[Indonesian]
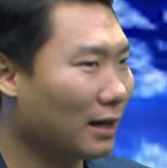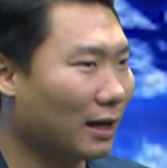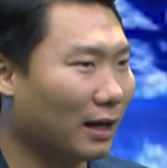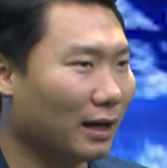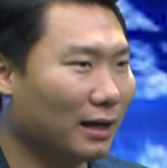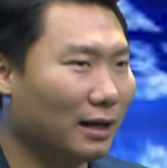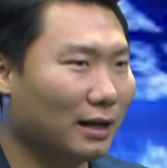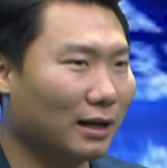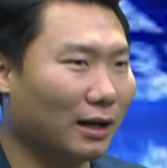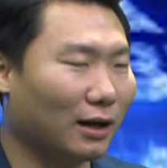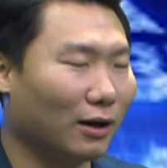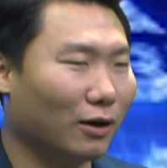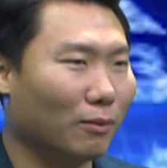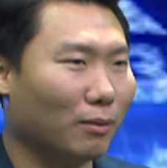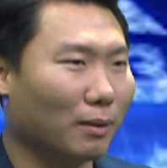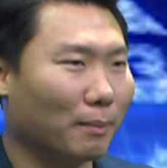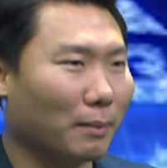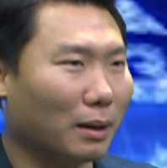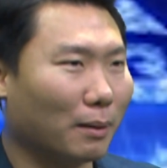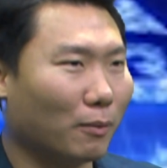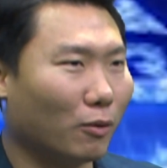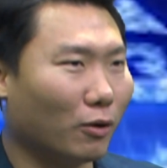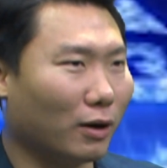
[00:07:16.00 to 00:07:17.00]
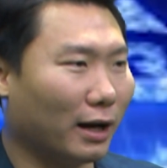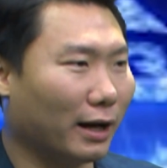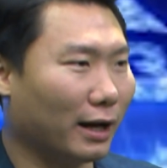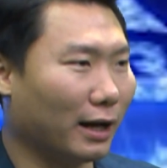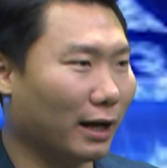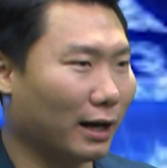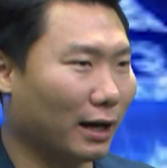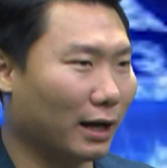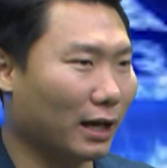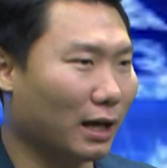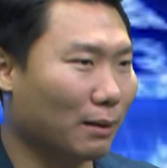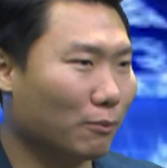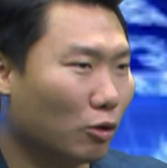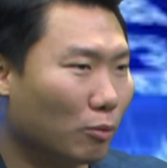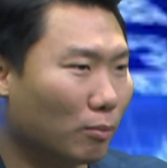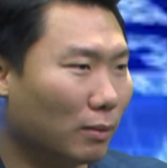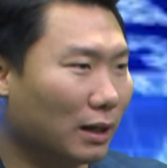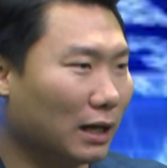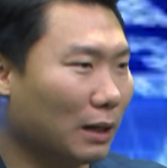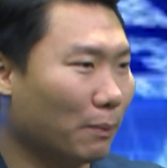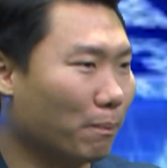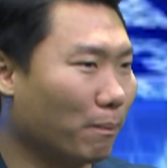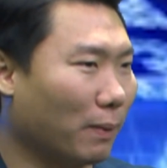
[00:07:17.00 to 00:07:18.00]
karena kalau memang mau kaya raya, mau
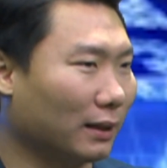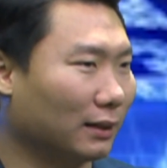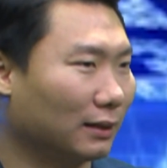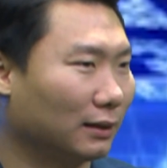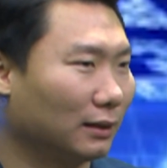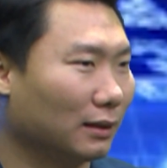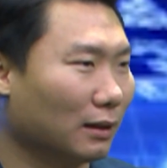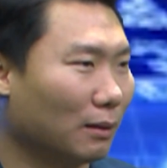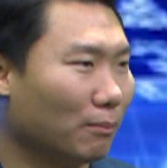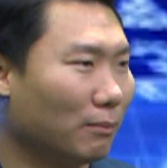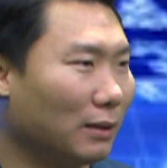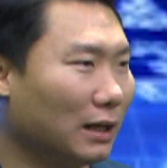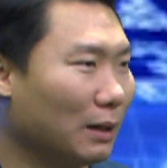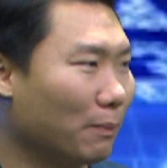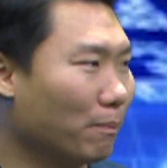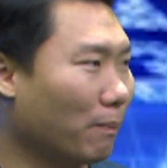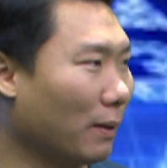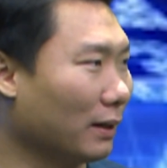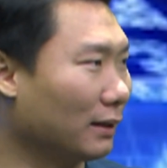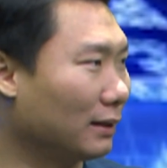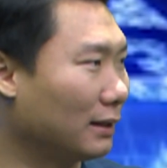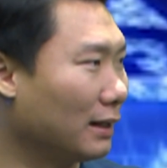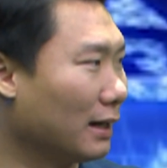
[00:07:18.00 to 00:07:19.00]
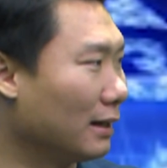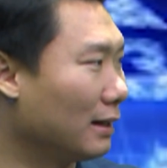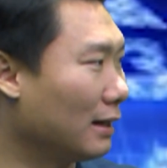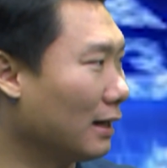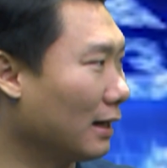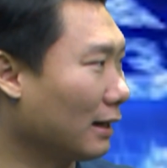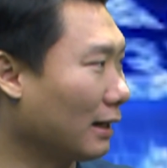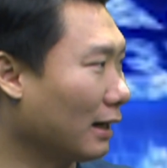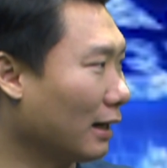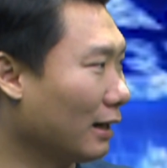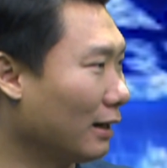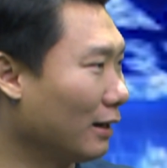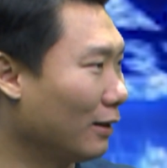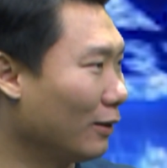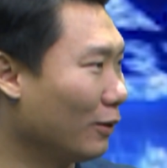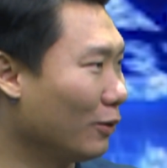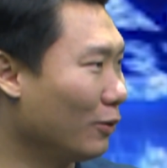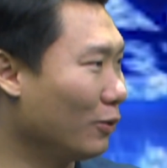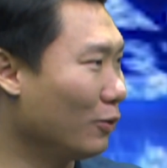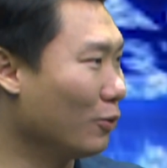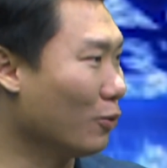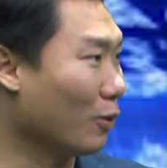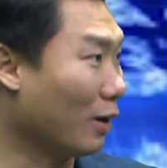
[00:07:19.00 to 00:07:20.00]
melipat melipat
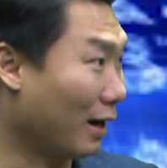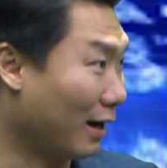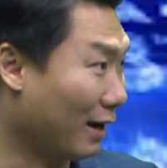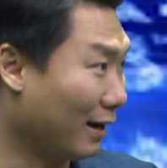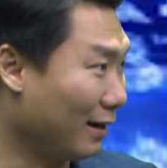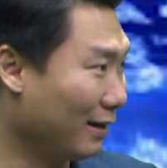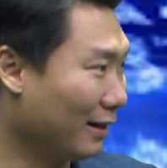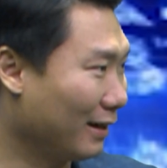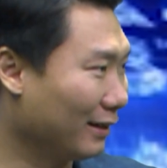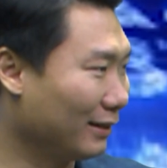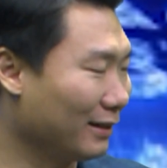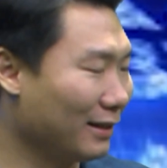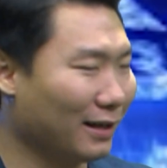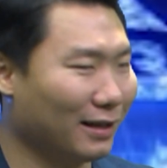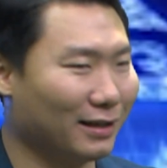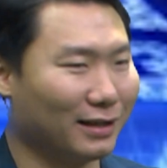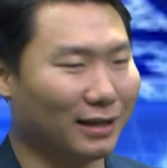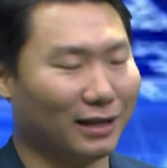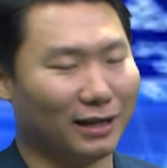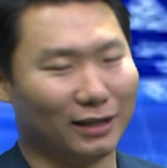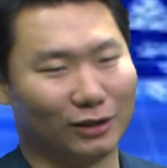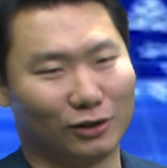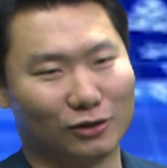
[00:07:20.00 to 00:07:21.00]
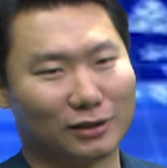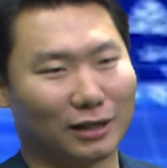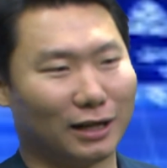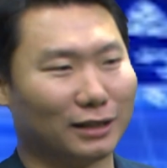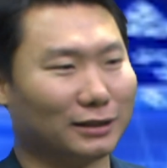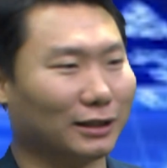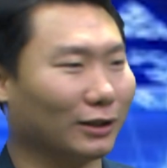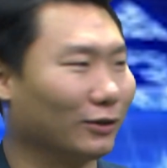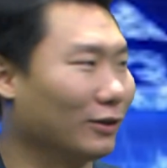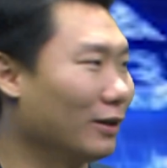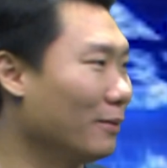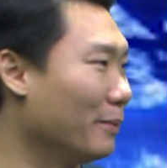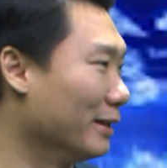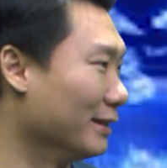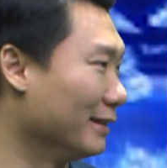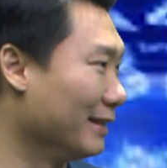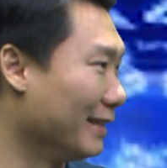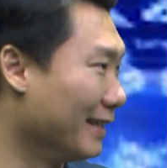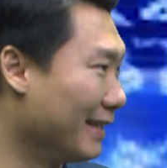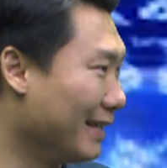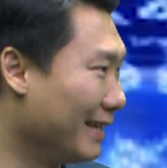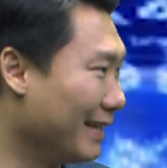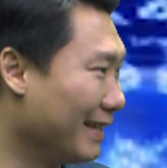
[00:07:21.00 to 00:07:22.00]
gandakan uang ya. gitu ya, ya itu salah satunya
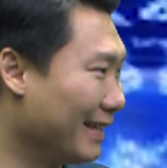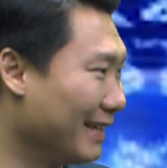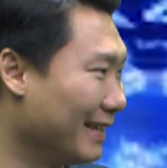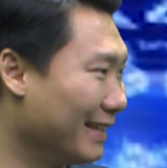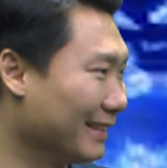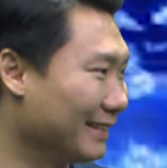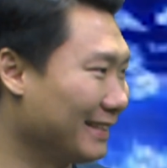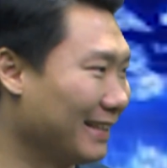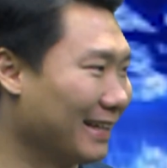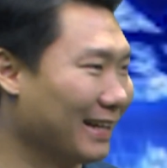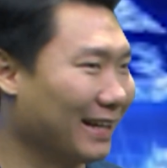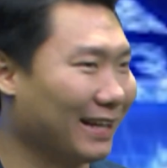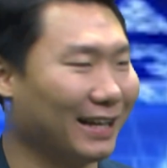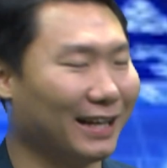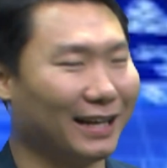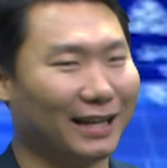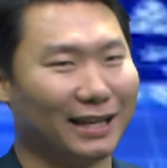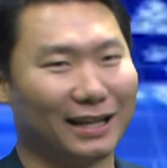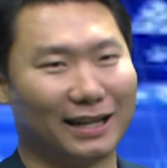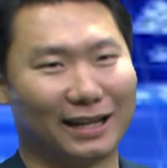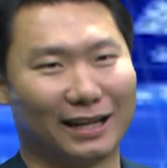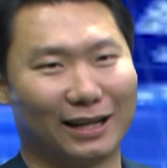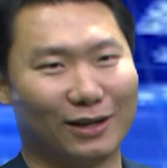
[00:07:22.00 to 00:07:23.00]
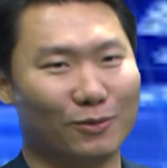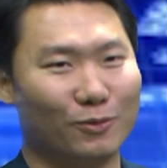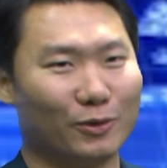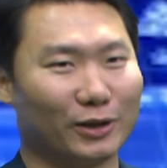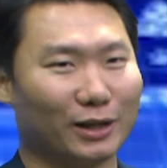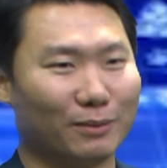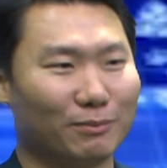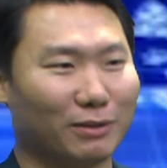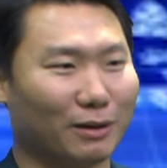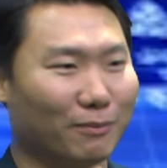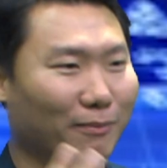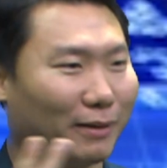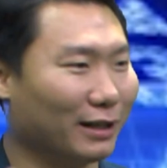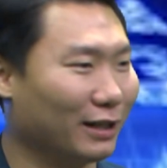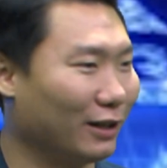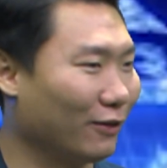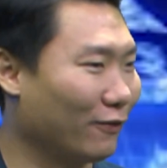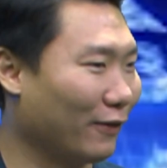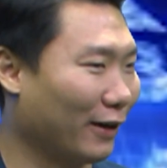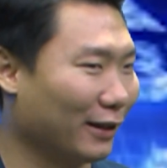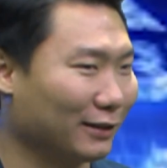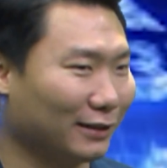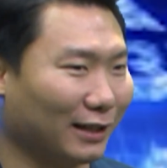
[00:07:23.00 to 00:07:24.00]
bisnis ya. ya kan. Lalu mungkin bermain
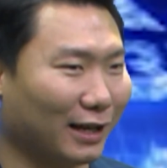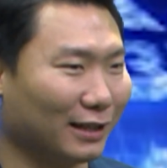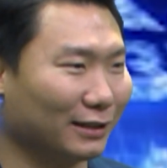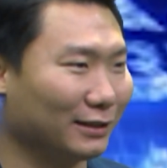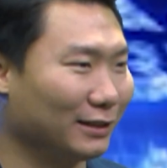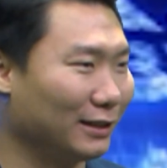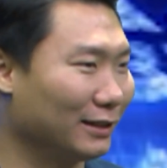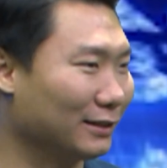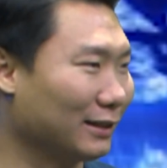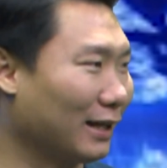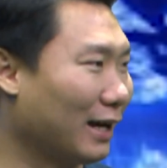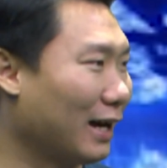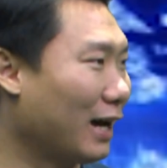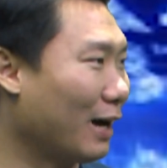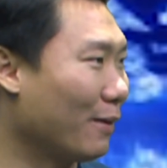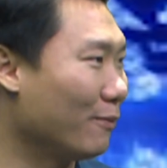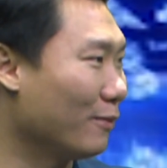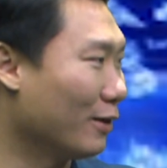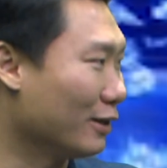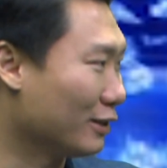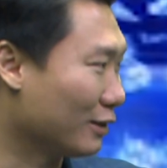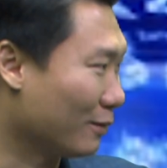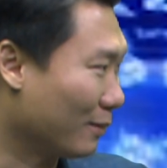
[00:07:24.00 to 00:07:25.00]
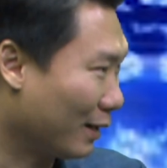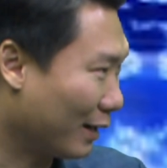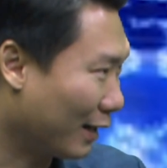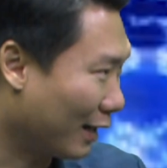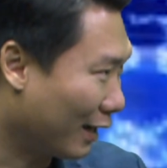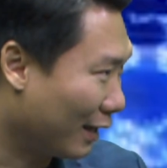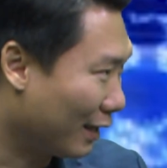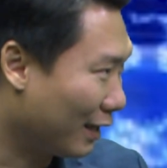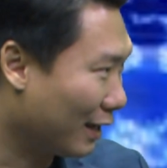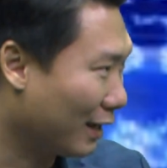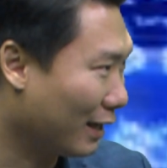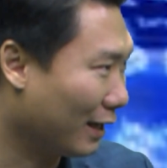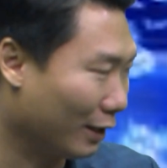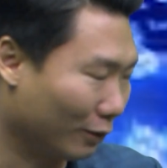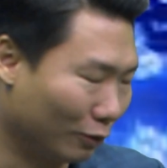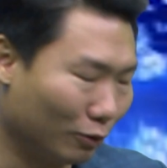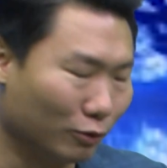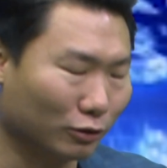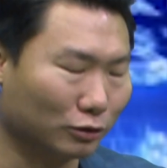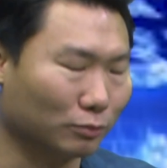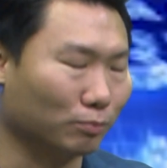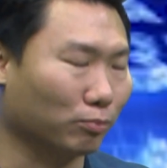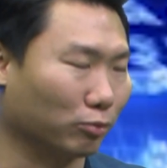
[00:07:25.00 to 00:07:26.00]
investasi saham dan sebagainya
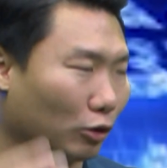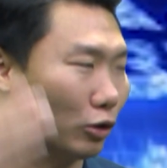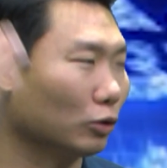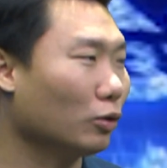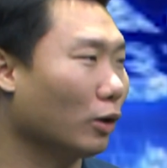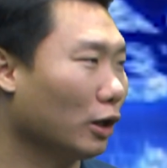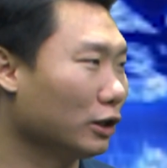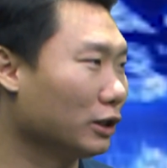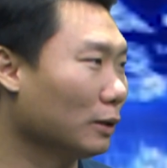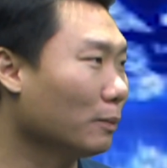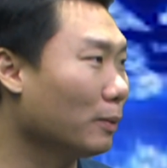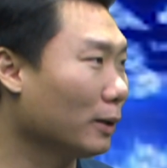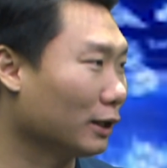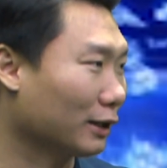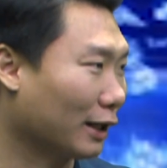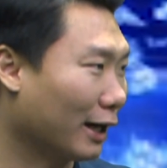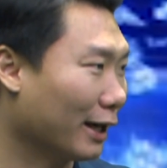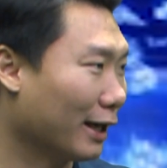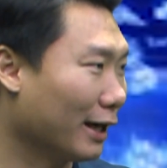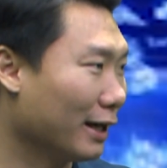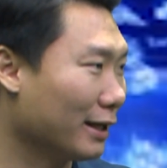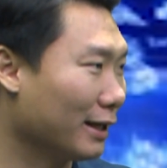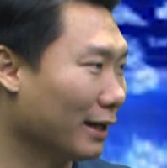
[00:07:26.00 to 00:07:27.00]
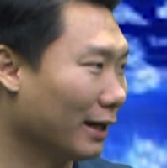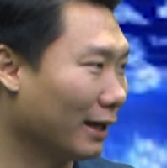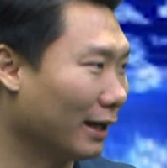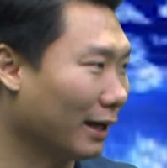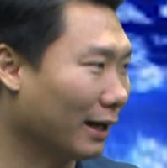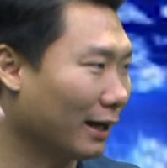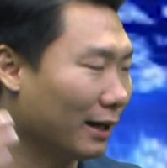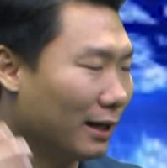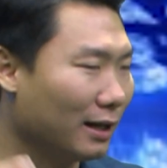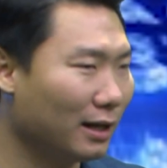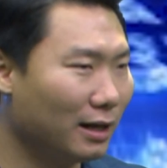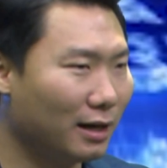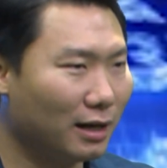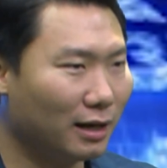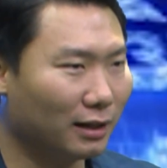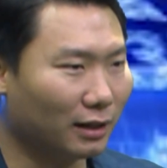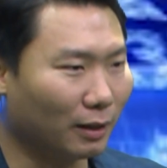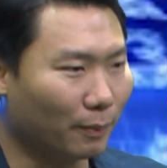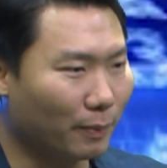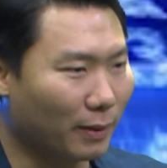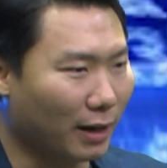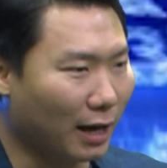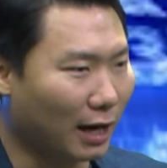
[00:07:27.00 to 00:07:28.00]
itu itu kan cepat kayanya ya kan.
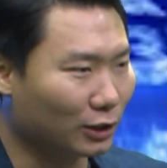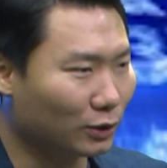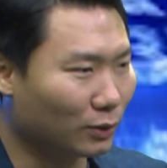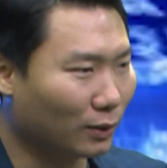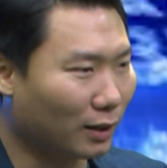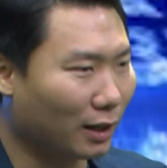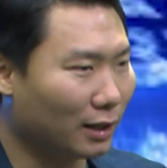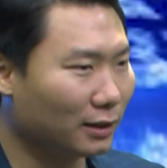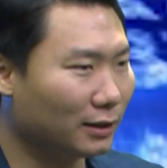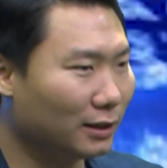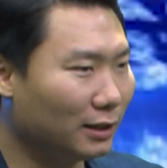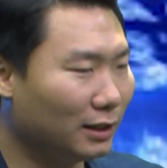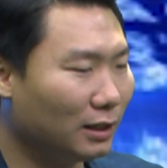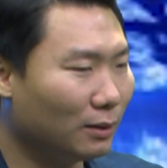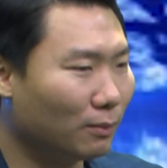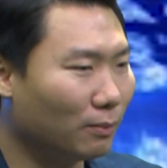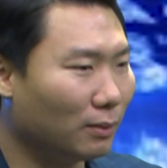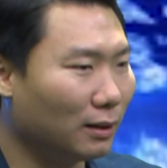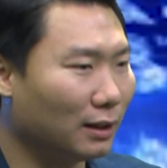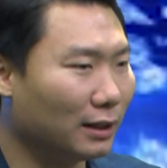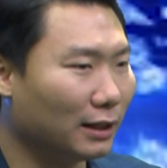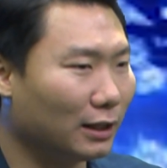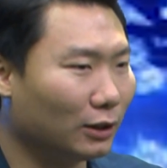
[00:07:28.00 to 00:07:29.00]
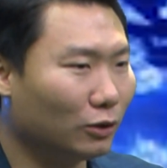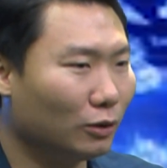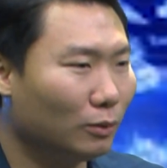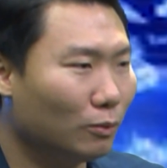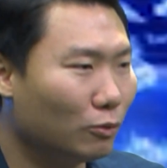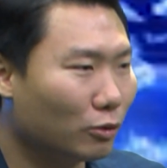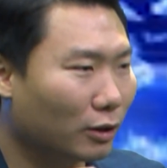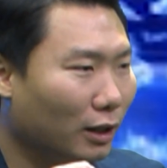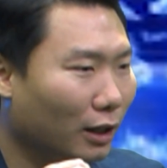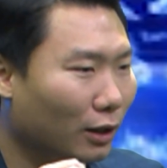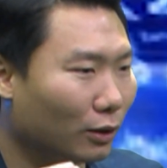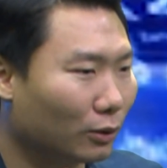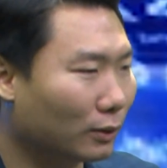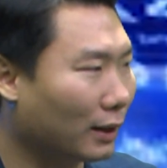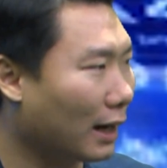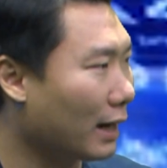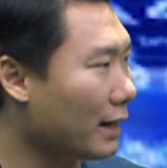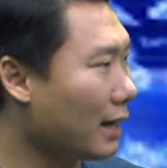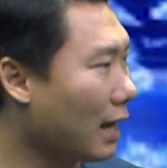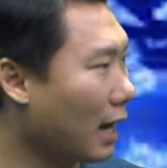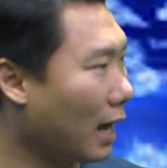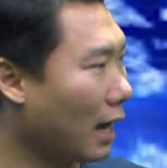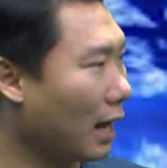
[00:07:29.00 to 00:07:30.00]
Tapi asuransi dibeli itu bukan untuk
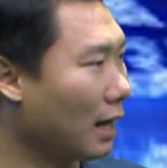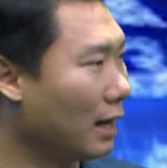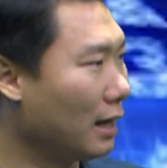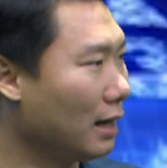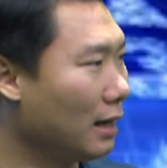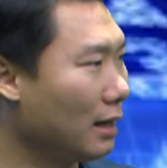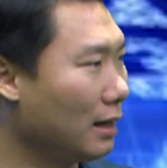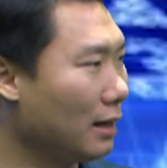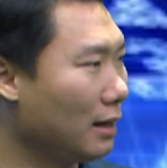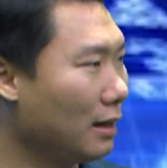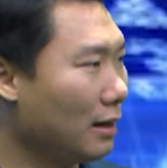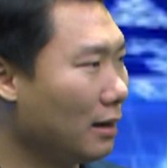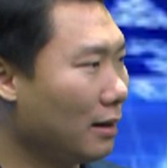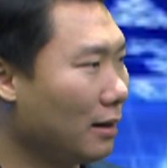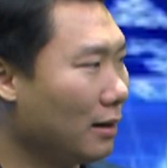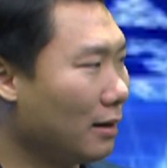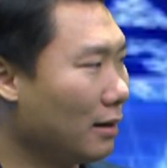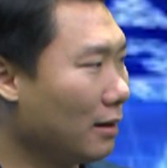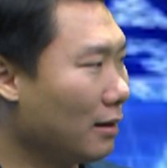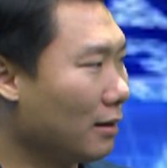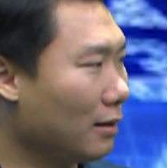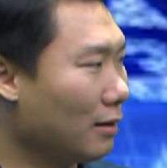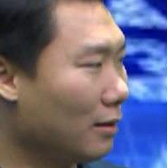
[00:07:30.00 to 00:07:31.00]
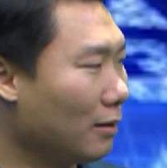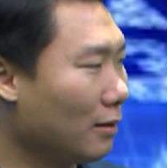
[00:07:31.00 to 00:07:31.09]
kaya. Tapi untuk